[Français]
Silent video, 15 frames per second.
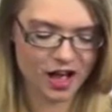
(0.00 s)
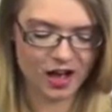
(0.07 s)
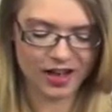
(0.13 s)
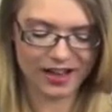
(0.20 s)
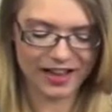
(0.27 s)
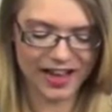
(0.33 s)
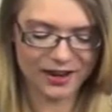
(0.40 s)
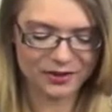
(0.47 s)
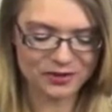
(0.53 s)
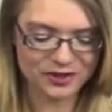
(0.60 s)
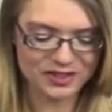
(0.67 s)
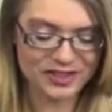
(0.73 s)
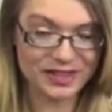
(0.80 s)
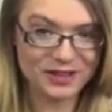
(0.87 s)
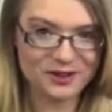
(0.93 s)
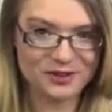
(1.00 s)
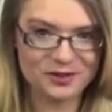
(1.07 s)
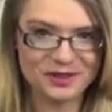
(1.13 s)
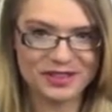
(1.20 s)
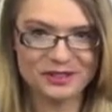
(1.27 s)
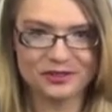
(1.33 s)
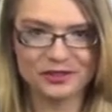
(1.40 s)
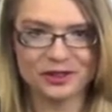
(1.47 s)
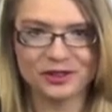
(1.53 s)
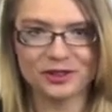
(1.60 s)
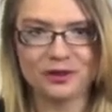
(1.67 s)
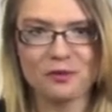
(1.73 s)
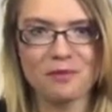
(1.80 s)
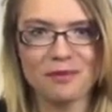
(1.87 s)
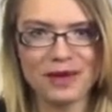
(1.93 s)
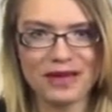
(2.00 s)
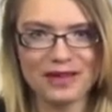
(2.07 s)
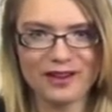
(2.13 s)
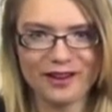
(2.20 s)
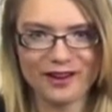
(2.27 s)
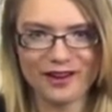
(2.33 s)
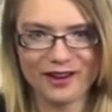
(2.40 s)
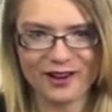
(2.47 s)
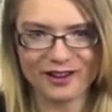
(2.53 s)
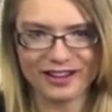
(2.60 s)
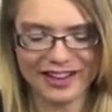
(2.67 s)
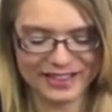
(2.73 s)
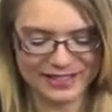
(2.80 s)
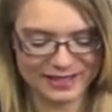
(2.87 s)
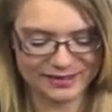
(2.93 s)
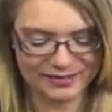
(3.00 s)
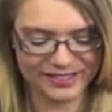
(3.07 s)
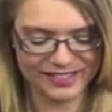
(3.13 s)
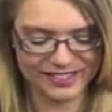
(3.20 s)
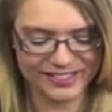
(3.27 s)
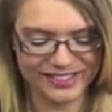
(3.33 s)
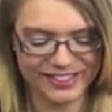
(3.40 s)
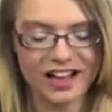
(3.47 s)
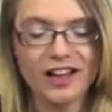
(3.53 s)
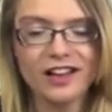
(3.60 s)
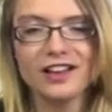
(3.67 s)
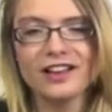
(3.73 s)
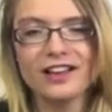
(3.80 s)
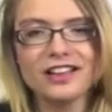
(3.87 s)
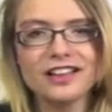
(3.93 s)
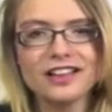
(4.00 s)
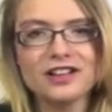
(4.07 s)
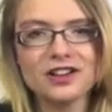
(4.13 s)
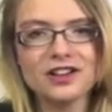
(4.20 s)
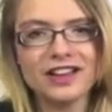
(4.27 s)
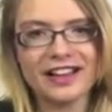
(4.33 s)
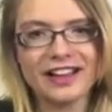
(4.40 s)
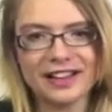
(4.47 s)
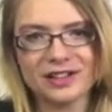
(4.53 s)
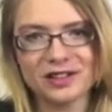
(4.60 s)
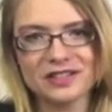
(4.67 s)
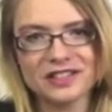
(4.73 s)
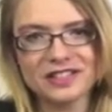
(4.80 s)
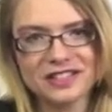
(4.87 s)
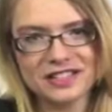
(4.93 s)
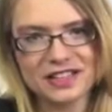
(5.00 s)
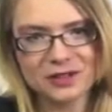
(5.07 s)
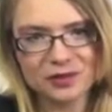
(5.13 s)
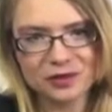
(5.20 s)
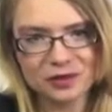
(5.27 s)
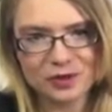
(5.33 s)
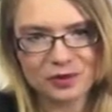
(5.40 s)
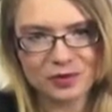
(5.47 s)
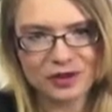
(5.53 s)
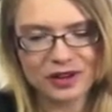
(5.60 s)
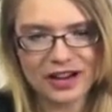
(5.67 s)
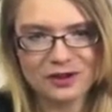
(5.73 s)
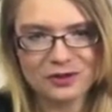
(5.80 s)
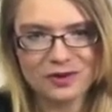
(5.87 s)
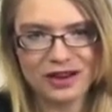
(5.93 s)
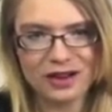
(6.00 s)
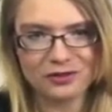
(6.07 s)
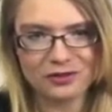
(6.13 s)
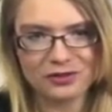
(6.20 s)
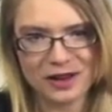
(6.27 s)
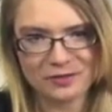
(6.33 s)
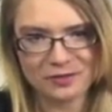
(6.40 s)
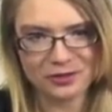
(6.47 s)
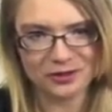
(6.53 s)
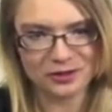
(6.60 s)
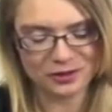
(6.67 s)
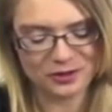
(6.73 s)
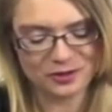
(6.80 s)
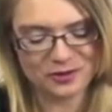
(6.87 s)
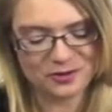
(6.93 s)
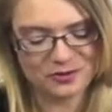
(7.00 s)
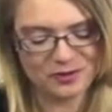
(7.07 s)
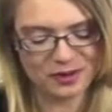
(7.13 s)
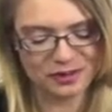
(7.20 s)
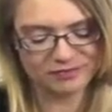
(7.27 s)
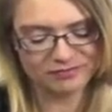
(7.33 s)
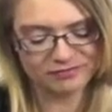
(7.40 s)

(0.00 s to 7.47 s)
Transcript: Racontez-lui votre meilleur orgasme. Il y en a 97 autres pour rallumer la flamme de votre couple.